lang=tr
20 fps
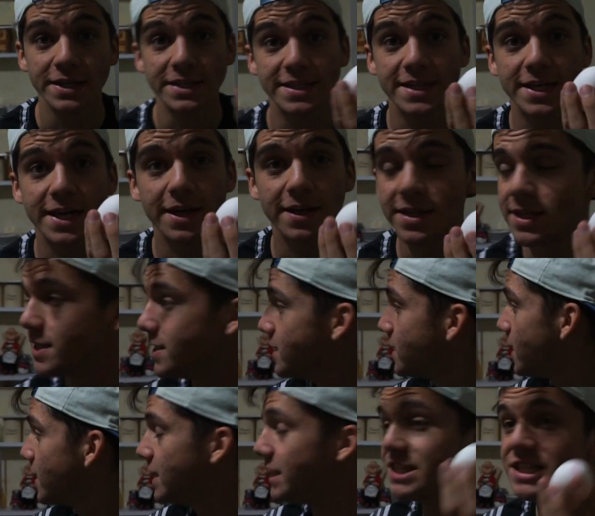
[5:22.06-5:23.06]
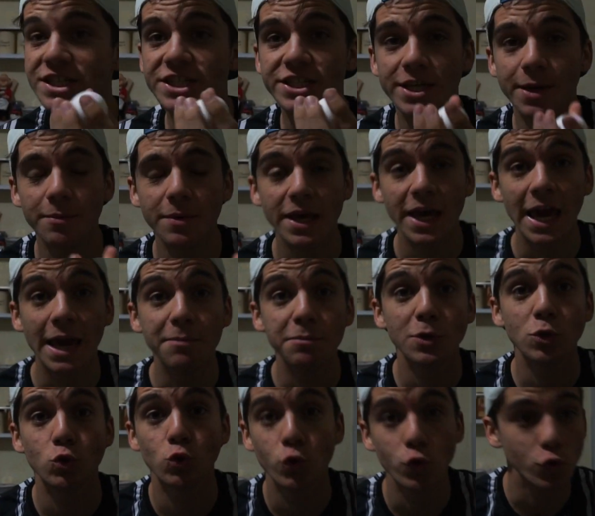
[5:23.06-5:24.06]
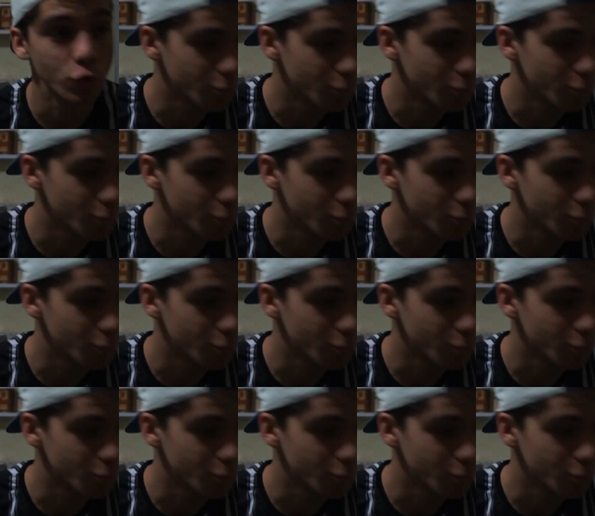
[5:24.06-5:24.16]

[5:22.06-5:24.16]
sigaret içeceğim hem de çürük